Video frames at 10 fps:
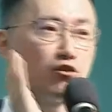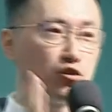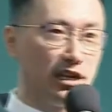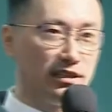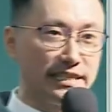诉
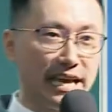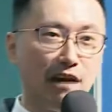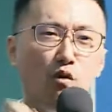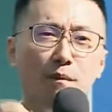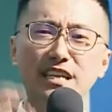人家，
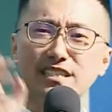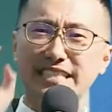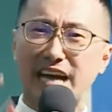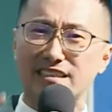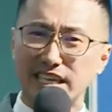我们的
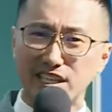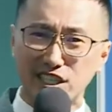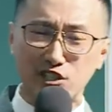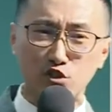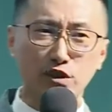奖金
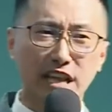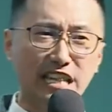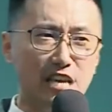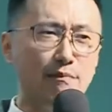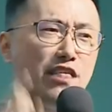制度呢，
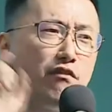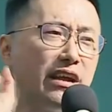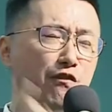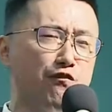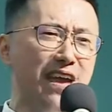里面有一个
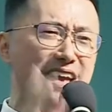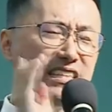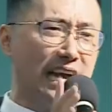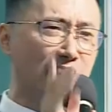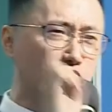非
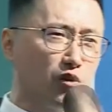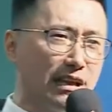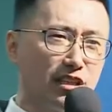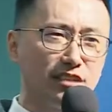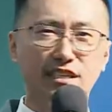常重要
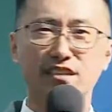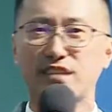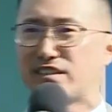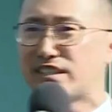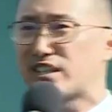的精
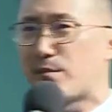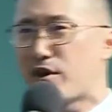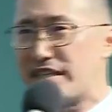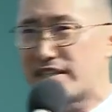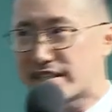神是什么？
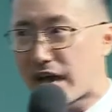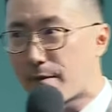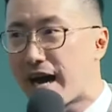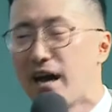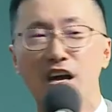你知道吗？